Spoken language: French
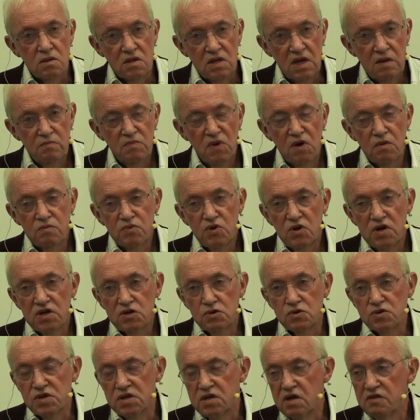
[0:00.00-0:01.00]
des membres de
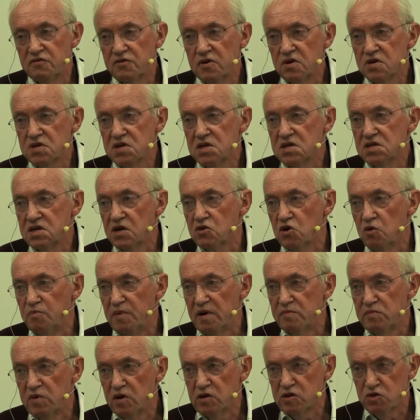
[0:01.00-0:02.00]
la Société française
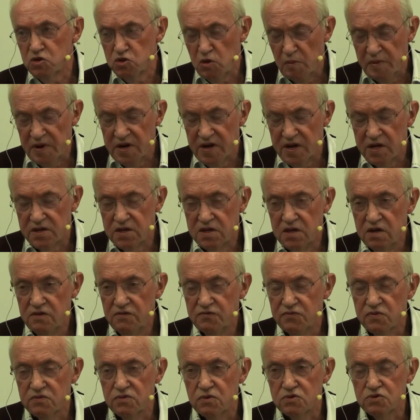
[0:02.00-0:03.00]
d'accompagnement
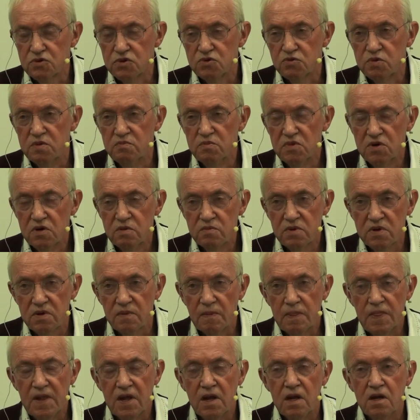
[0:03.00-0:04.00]
palliatifs, dont je suis
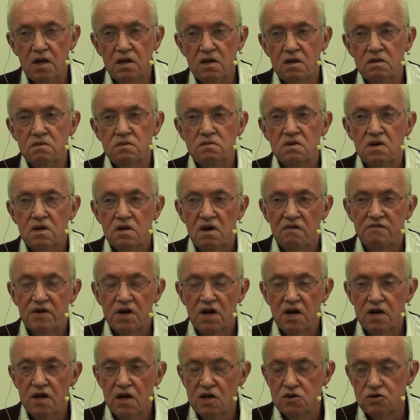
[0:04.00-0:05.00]
membre et
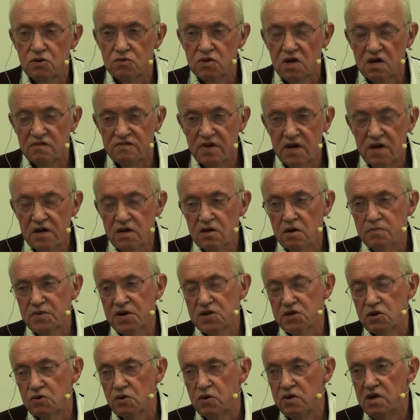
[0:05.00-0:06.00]
avec lesquels je travaille, en
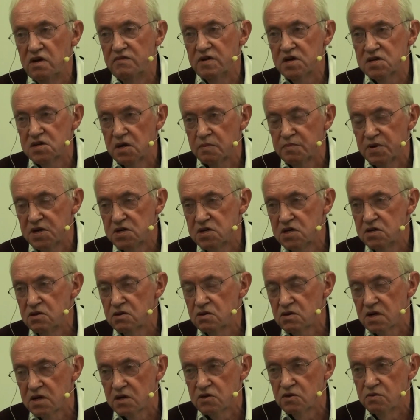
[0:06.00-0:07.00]
particulier avec sa
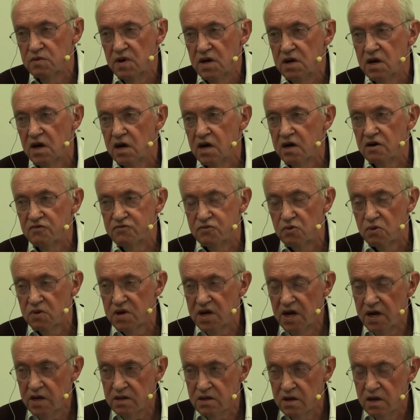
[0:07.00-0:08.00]
présidente actuelle, Claire
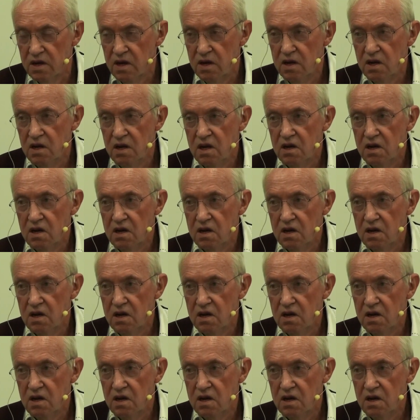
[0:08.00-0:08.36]
Fourcade,